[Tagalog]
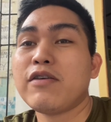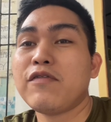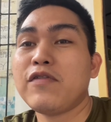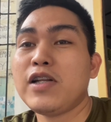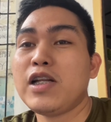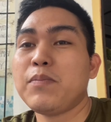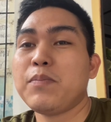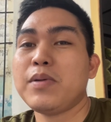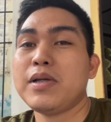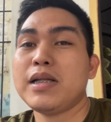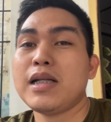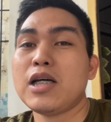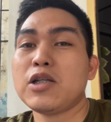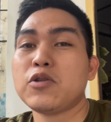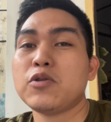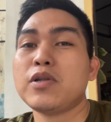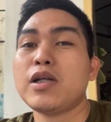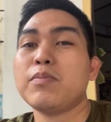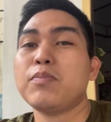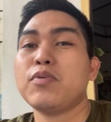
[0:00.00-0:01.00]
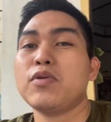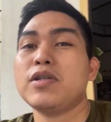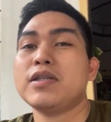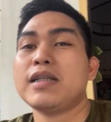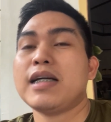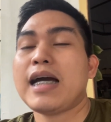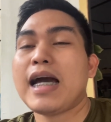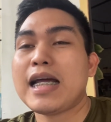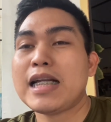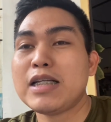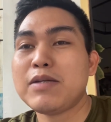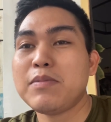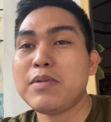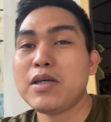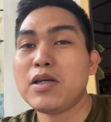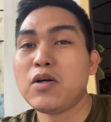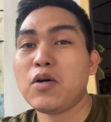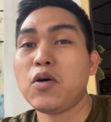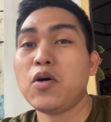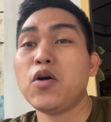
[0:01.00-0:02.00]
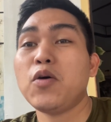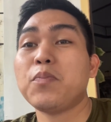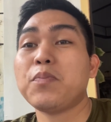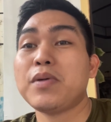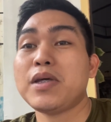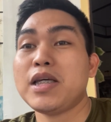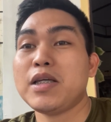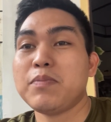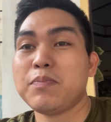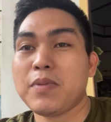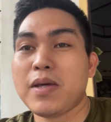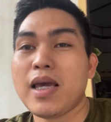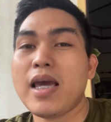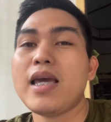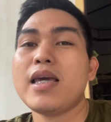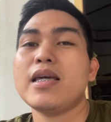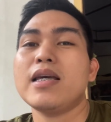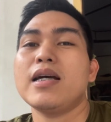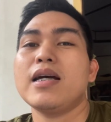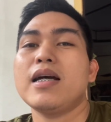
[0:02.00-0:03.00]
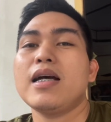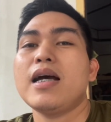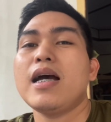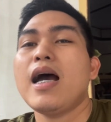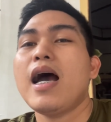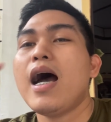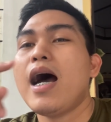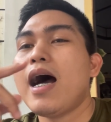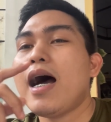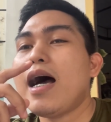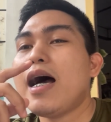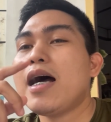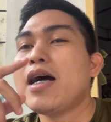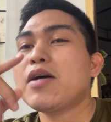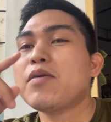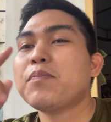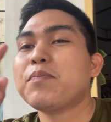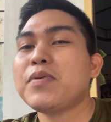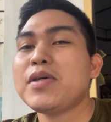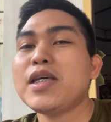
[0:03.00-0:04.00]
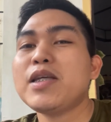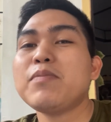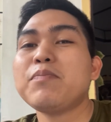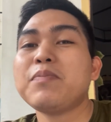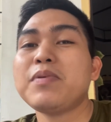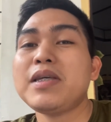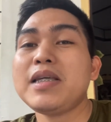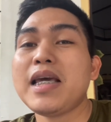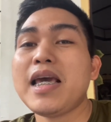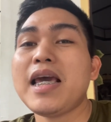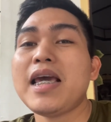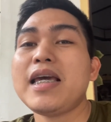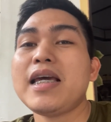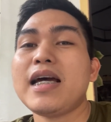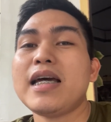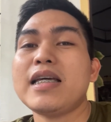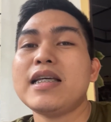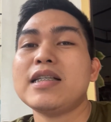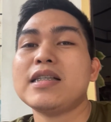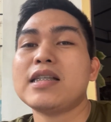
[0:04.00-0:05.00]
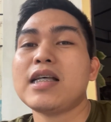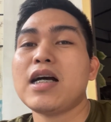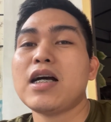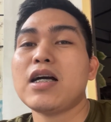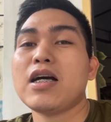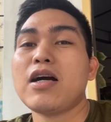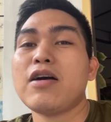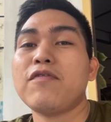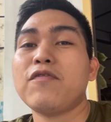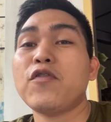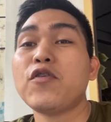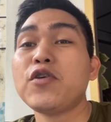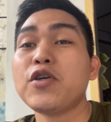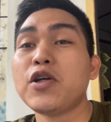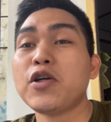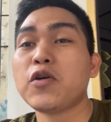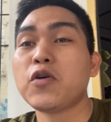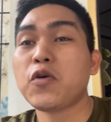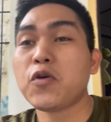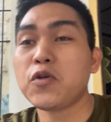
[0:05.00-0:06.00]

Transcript: ng Philippine National Police Academy o PNPA. Ang PNPA ay isang 4-year ah,